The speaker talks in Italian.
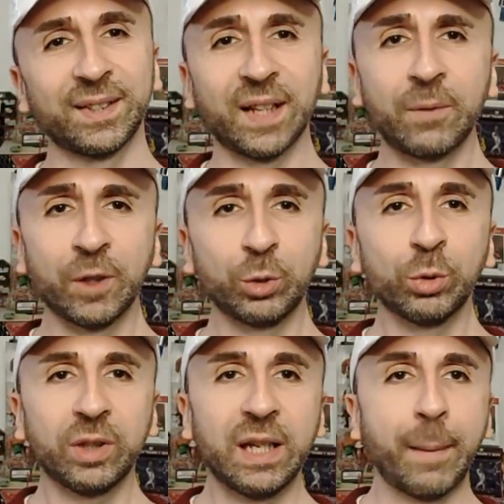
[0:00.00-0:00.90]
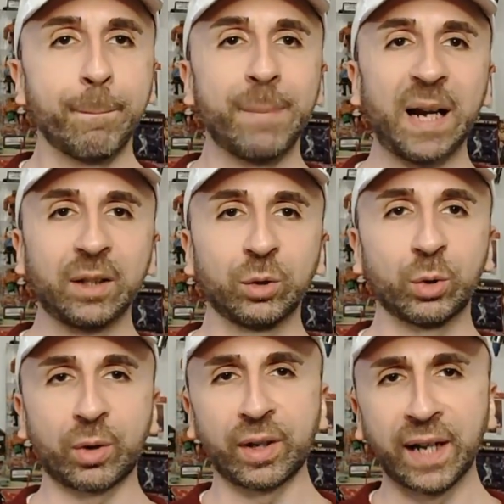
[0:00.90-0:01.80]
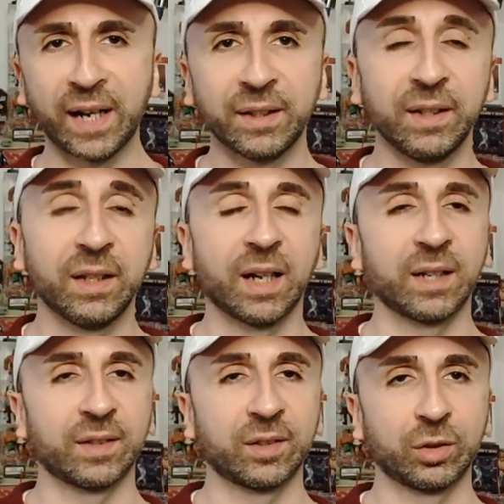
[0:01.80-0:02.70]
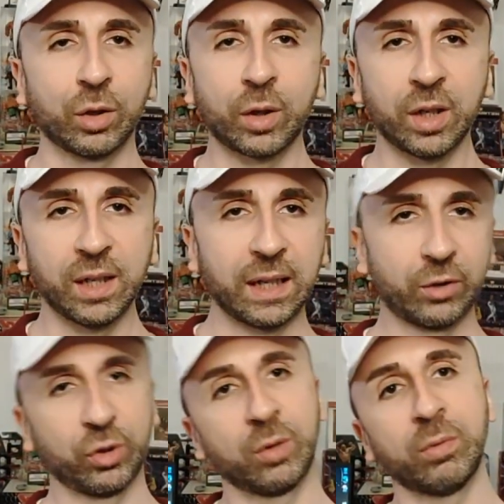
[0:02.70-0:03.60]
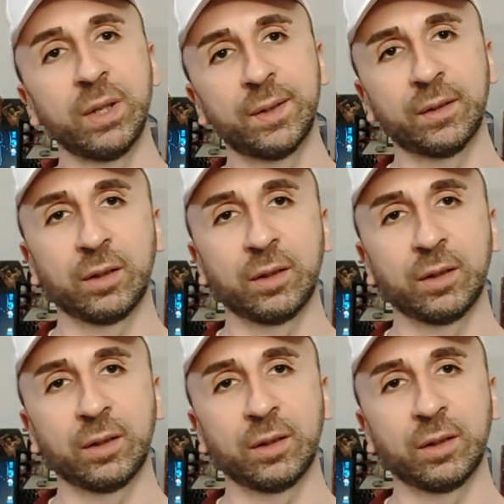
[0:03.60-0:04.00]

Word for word: Salve a tutti e bentornati a Storie di Calcio e Quiz.